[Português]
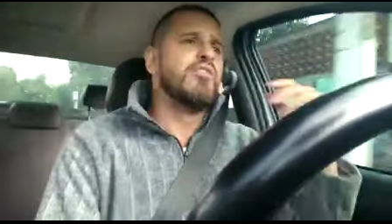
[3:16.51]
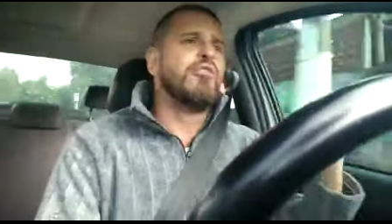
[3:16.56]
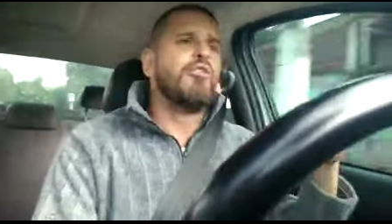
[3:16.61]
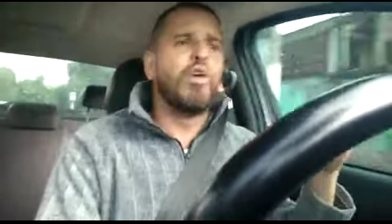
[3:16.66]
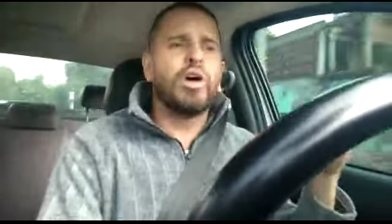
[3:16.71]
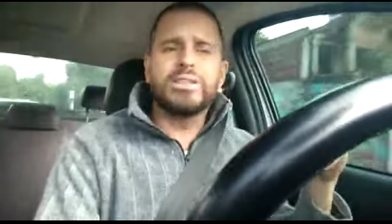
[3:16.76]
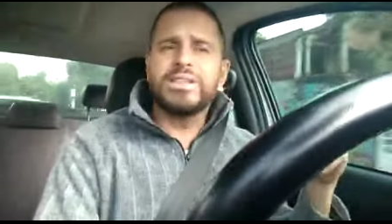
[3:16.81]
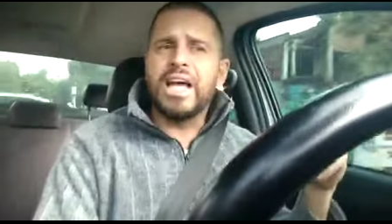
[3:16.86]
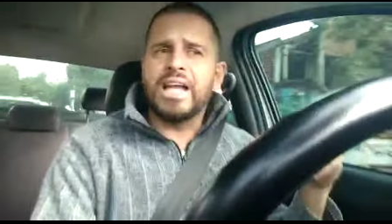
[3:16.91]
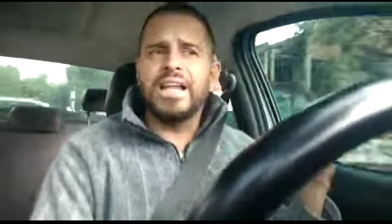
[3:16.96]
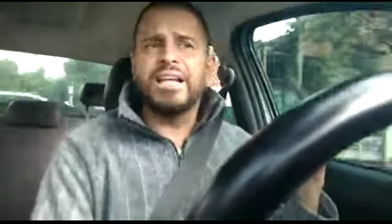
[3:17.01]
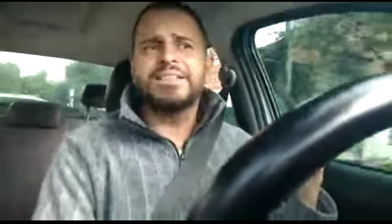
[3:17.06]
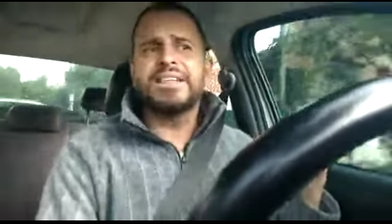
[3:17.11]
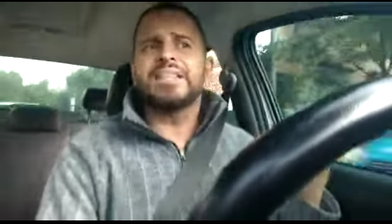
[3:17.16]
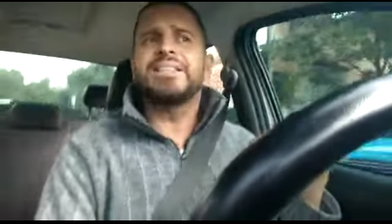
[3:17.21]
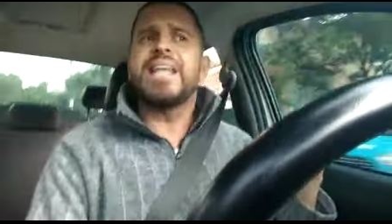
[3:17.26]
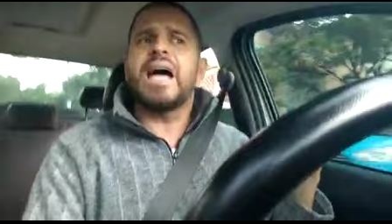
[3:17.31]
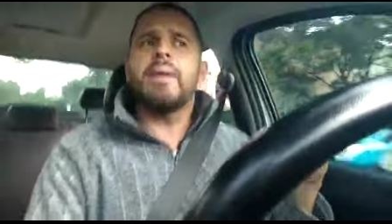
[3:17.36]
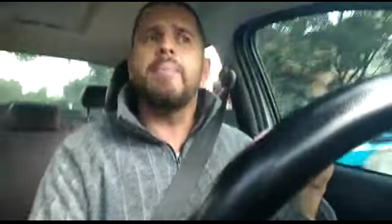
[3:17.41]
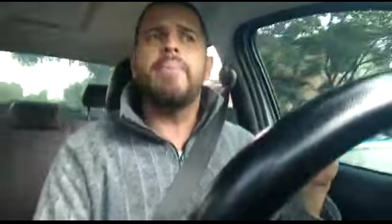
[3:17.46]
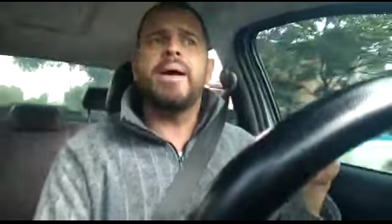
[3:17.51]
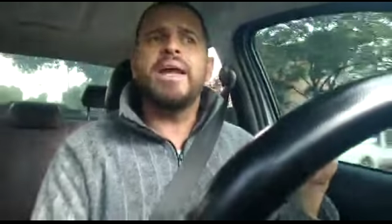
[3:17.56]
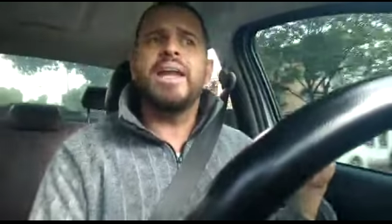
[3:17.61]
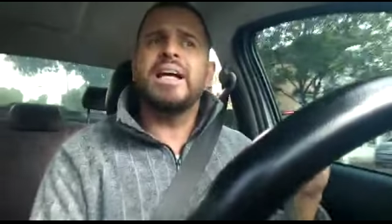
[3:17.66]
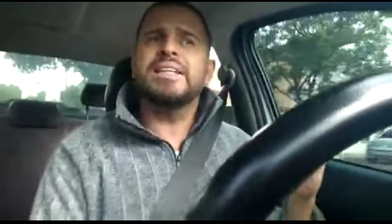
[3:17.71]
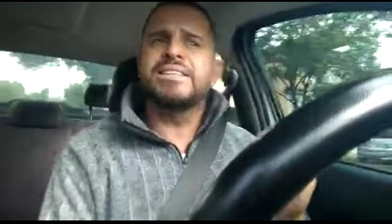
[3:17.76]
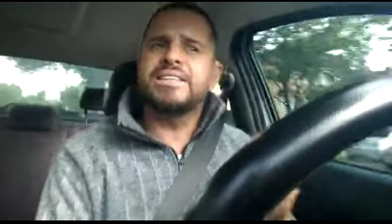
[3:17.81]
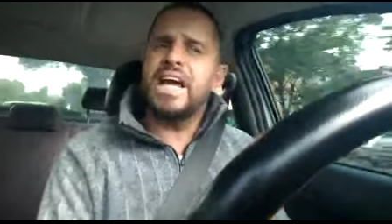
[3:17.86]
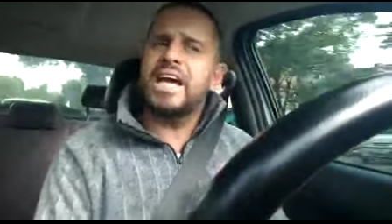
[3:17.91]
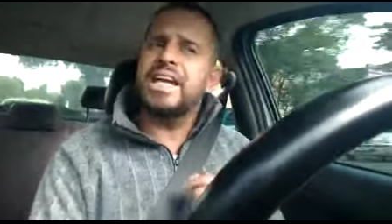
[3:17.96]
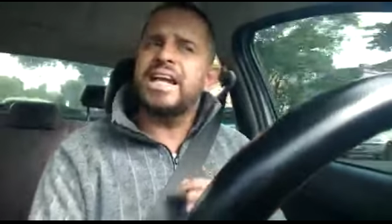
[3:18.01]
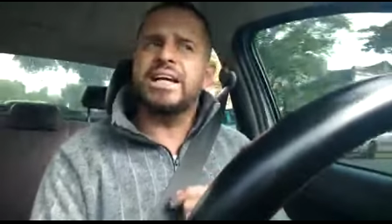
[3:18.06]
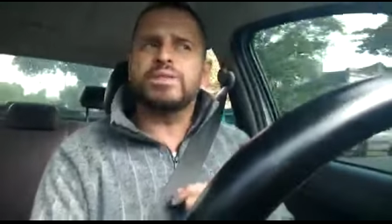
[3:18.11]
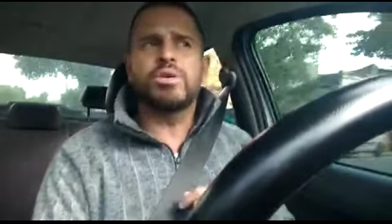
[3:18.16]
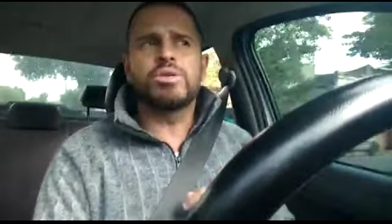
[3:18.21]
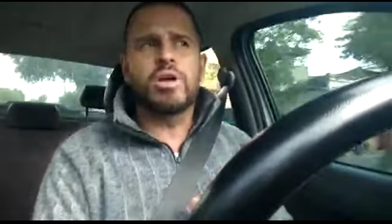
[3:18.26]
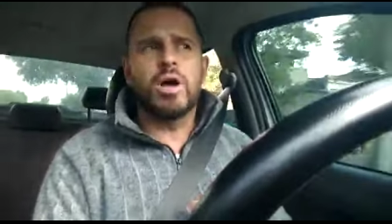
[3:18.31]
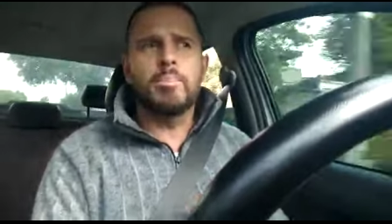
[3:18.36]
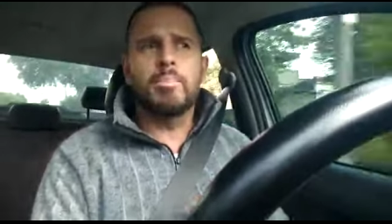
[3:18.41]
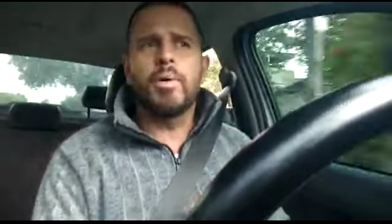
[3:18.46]
Fortaleza tá bem na Série A
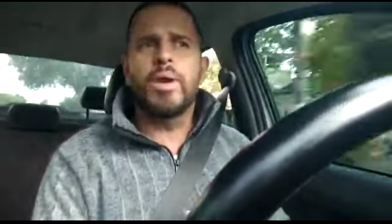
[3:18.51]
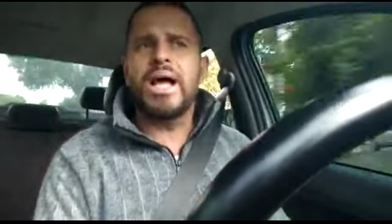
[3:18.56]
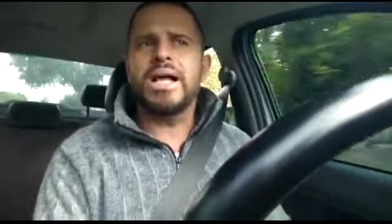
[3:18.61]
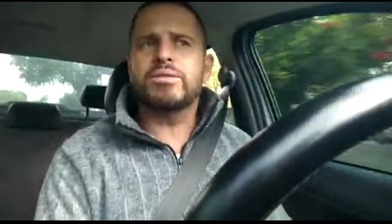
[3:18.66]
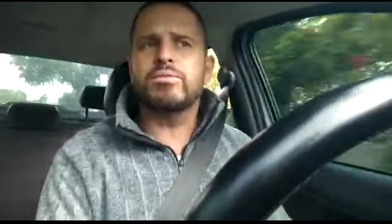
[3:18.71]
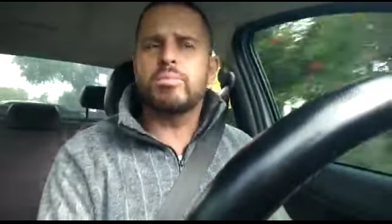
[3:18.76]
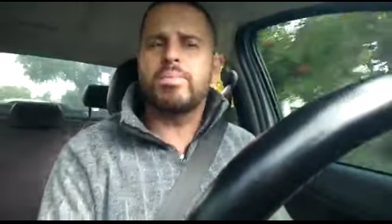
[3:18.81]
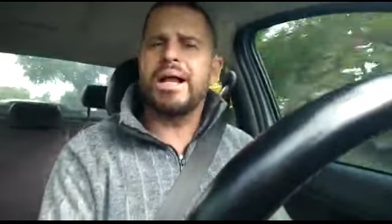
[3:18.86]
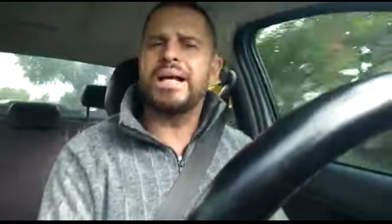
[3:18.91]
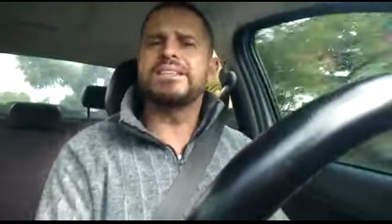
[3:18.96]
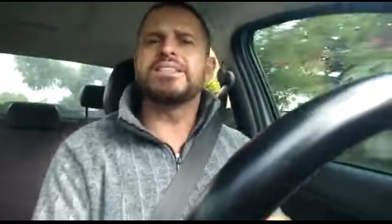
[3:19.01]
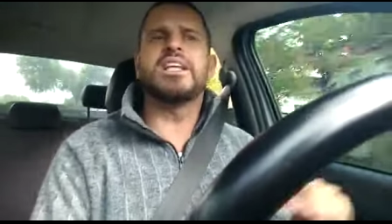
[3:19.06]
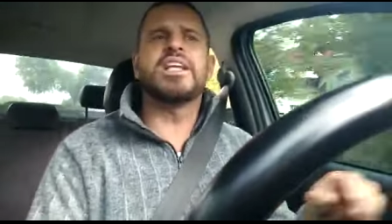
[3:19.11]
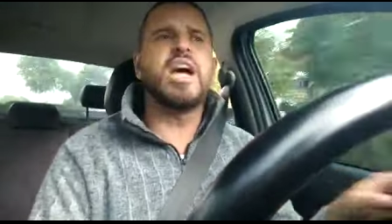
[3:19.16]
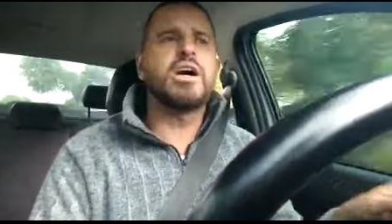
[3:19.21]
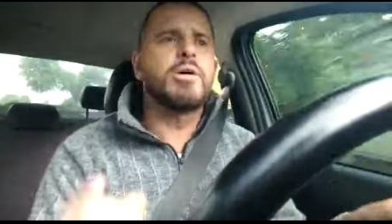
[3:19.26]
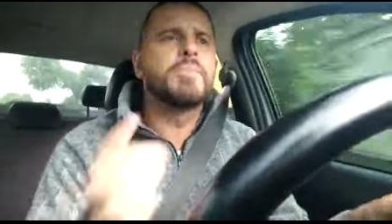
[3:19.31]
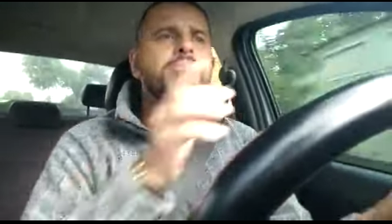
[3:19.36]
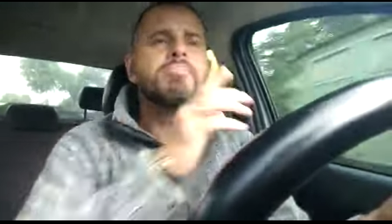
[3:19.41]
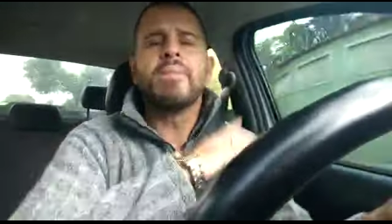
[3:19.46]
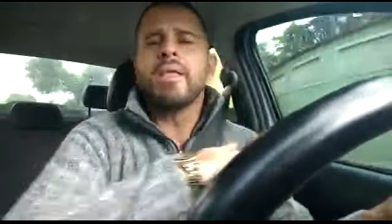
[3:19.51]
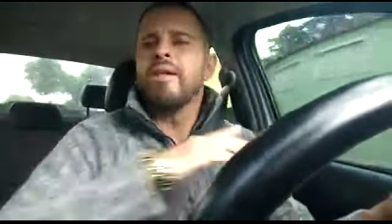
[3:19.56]
do Campeonato Brasileiro.